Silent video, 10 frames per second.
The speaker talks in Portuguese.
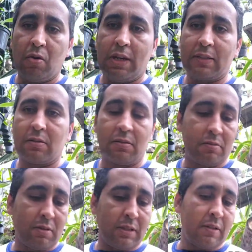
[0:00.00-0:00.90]
Olá a
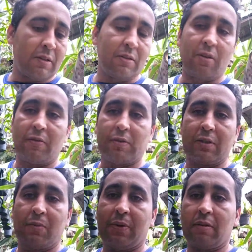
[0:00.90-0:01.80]
todos do canal aqui do Afro
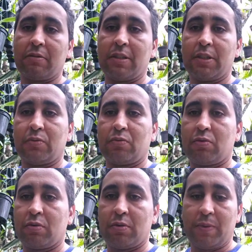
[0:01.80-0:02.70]
São Paulo, sejam
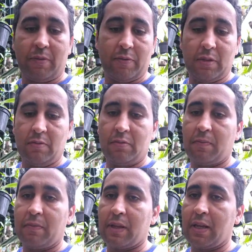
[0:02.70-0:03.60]
todos bem-vindos.
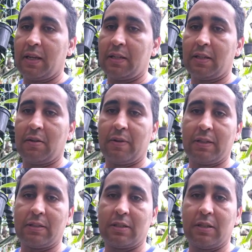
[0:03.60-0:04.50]
Quem ainda não
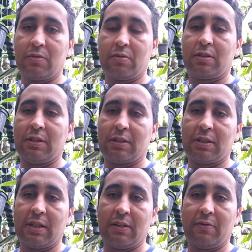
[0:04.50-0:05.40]
é inscrito, se
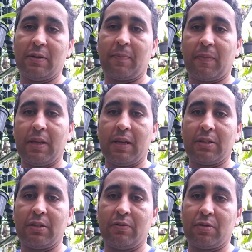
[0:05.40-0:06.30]
inscreva e
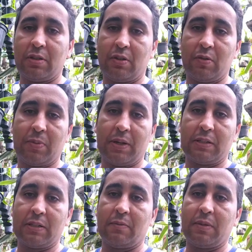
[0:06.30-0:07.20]
ative o sininho para
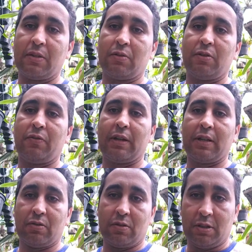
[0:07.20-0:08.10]
receber
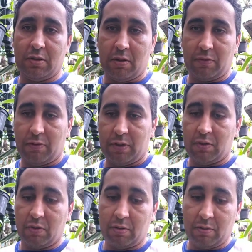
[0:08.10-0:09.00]
notificações de novos,
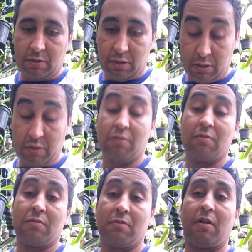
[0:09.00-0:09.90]
vídeo de
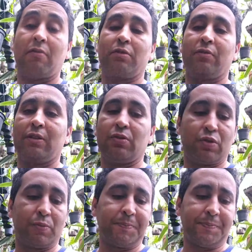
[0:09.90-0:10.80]
novos
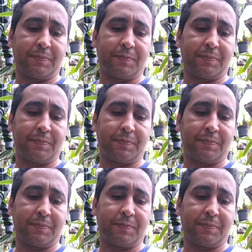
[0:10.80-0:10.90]
vídeos.